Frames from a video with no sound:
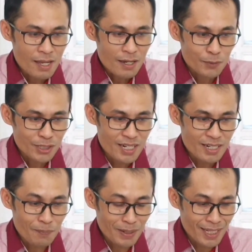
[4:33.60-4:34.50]
Kemudian
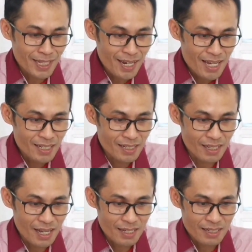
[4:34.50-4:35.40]
ada pertanyaan lagi nih
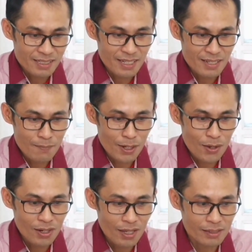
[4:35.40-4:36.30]
ya, ini saya sambil
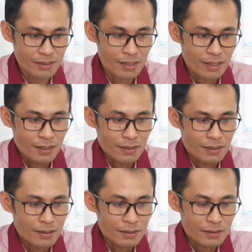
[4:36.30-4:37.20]
online.
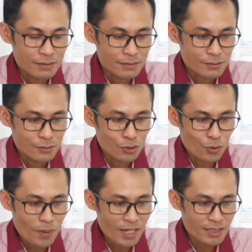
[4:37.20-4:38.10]
Uh,
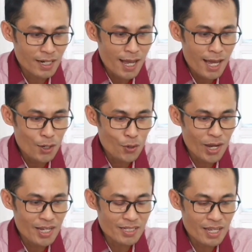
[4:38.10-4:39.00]
untuk pelaksanaan
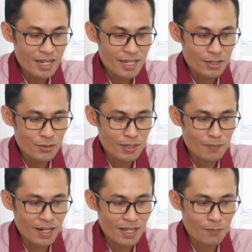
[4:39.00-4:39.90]
OSN-nya itu di
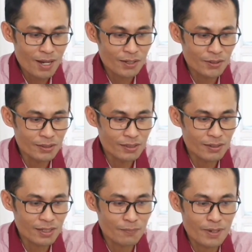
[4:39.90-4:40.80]
mana ya Pak Agung?
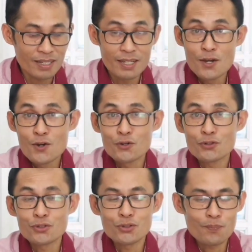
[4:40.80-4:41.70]
Oke baik,
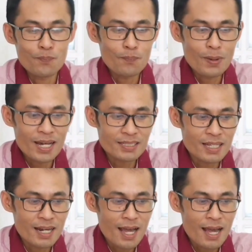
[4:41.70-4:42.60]
untuk
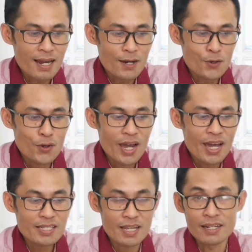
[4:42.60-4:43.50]
pelaksanaan
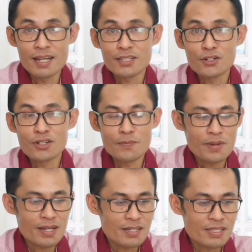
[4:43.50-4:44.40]
OSN atau
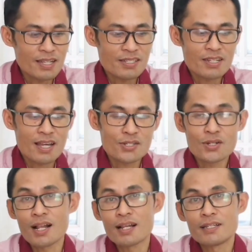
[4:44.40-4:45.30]
Olimpiade Sains
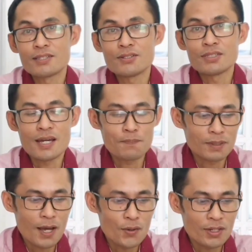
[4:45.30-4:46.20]
Nasional itu tiap
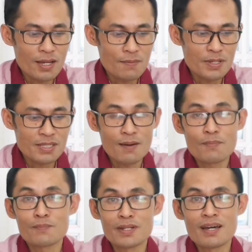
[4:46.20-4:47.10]
tahunnya bisa
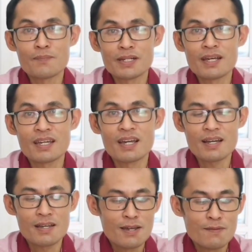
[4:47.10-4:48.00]
berpindah-pindah ya
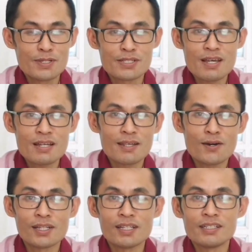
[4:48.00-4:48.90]
bisa
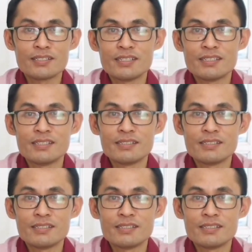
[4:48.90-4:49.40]
tahun ini di